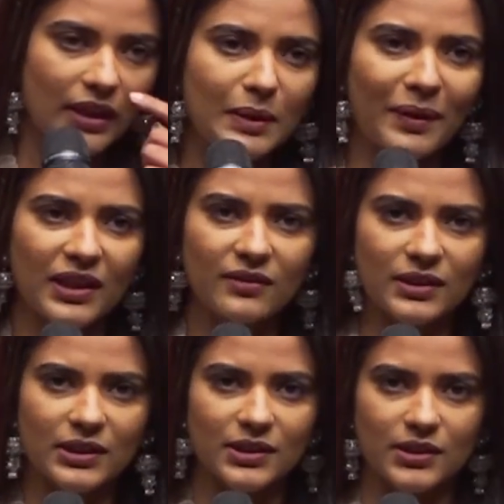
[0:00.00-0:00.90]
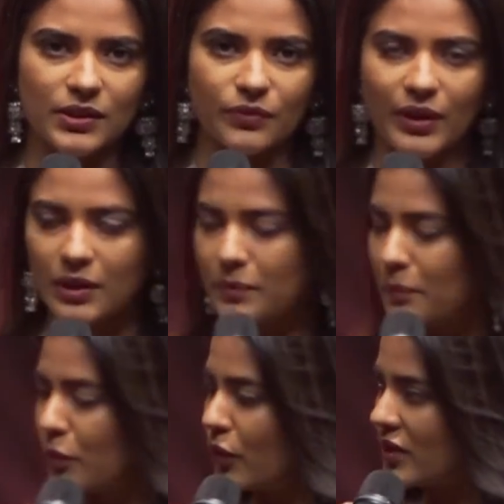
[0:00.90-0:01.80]
இந்த படத்தில் வந்து விக்ரம்
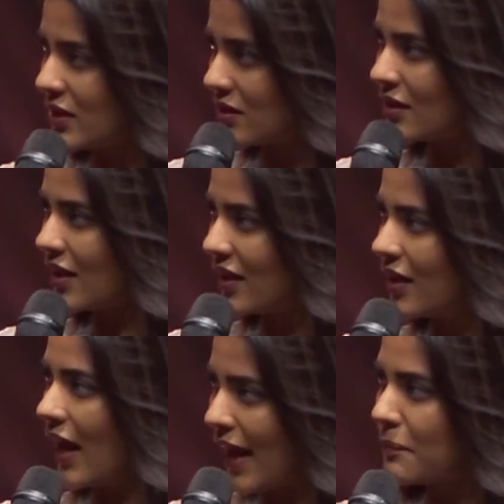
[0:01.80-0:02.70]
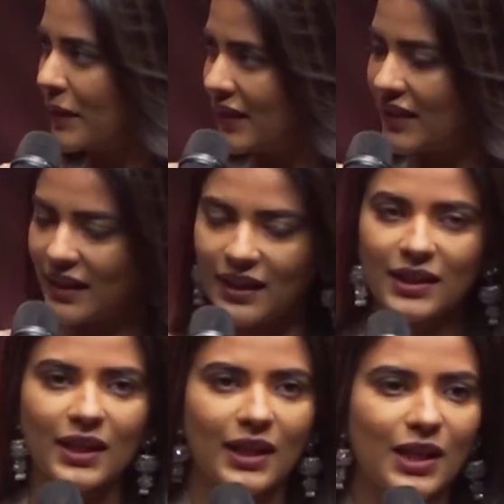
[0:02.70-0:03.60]
பிரபுவோட சிஸ்டராக நான் ஆக்ட் பண்ணியிருக்கேன்
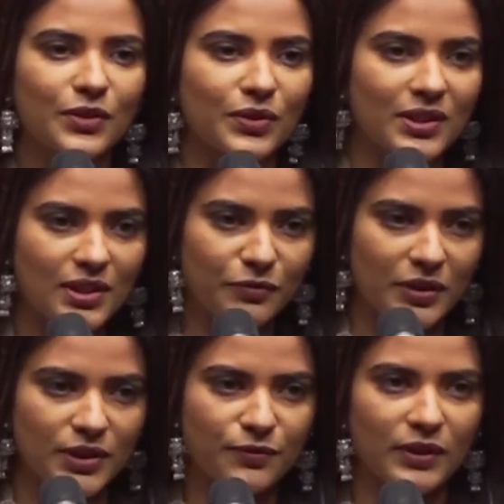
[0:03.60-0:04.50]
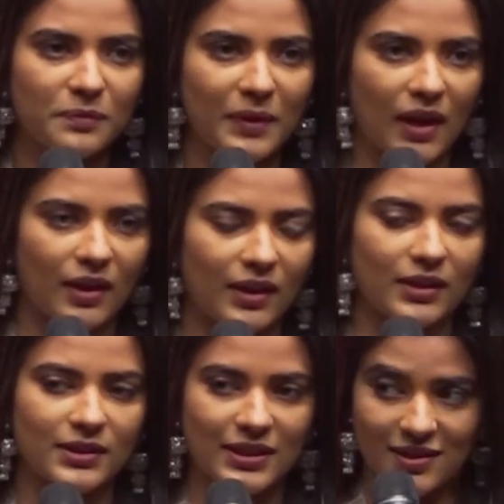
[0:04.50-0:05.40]
ஸோ திஸ் த ஃபர்ஸ்ட் ஃபிலிம் நான்
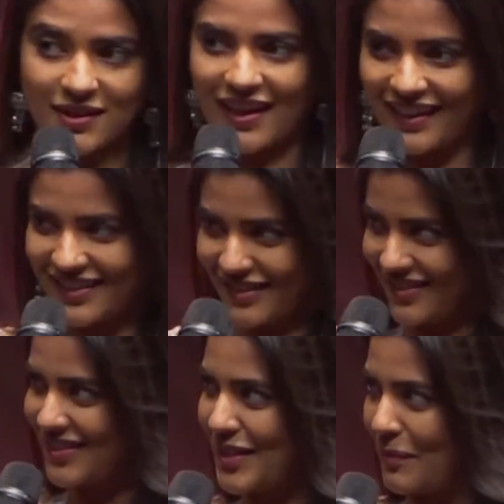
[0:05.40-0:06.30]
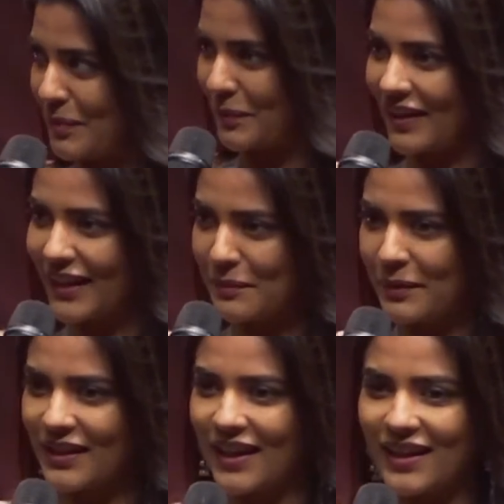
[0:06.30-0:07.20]
சிஸ்டர் கேரக்டர் கம்மிட் பண்ணேன் நிறைய
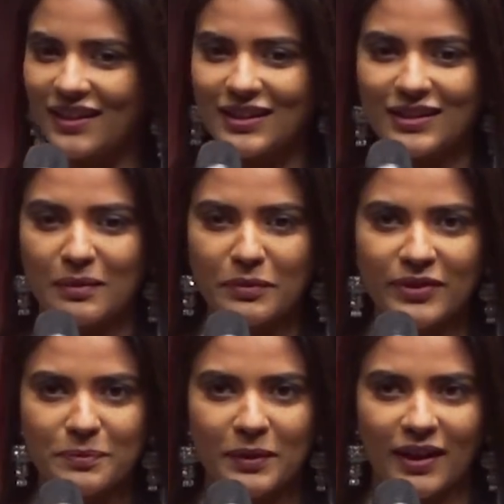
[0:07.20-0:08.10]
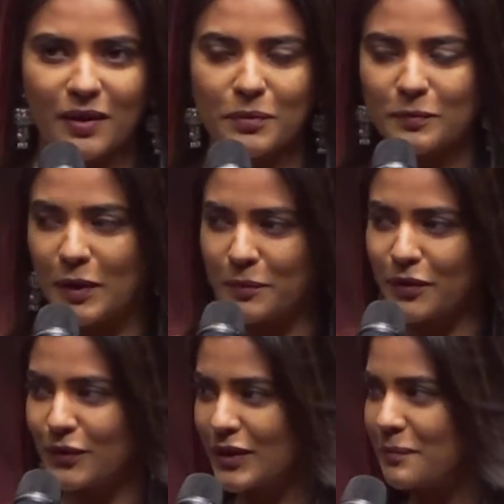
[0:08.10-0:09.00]
பேர் ஏன் நீங்கள் நம்ம வீட்டு பிள்ளைக்கு அப்புறம்
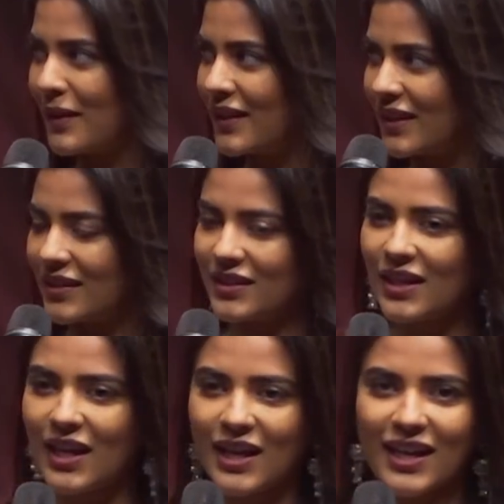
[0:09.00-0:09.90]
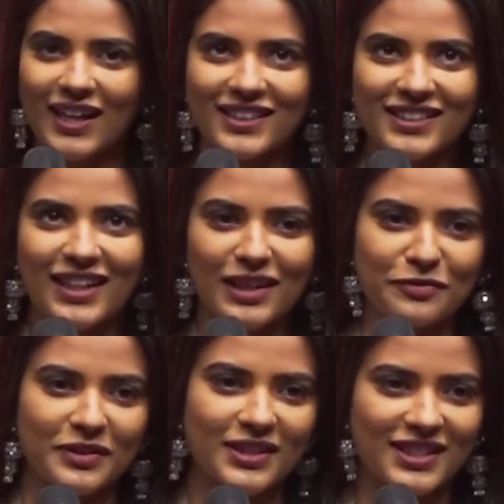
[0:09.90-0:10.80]
மறுபடியும் இது பண்ணீங்கன்னு இதுதான்
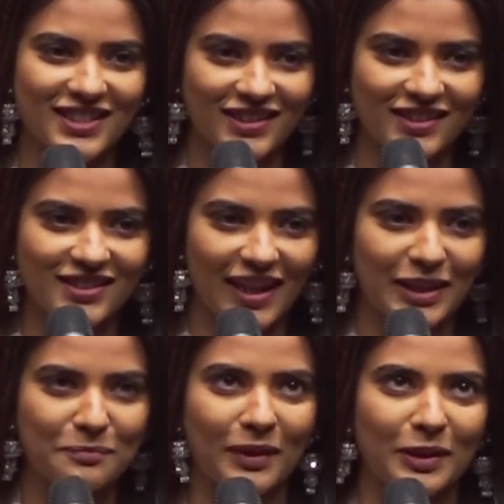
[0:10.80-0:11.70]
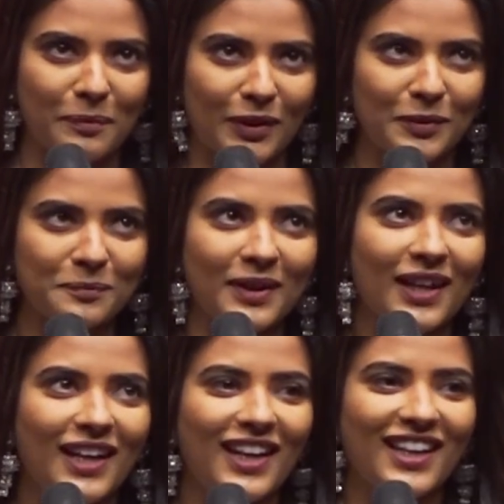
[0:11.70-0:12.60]
நான் ஃபர்ஸ்ட் சைன் பண்ண படம்
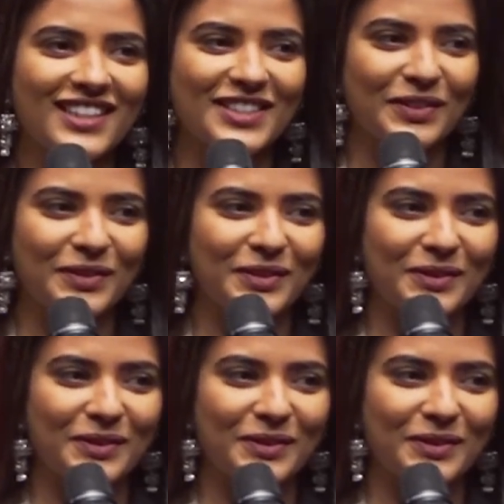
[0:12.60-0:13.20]
ஸோ